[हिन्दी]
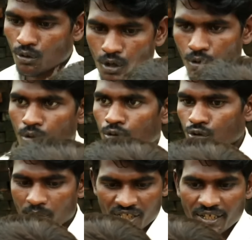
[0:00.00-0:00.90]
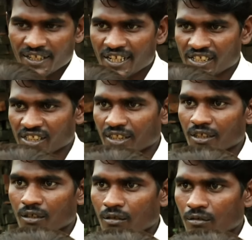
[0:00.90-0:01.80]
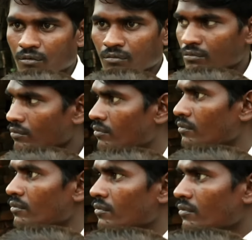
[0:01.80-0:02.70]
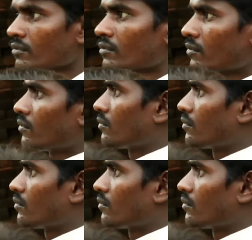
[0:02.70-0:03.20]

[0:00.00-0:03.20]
रुको तुम इसे नहीं ले जा सकते अबे तू रखेगा इसे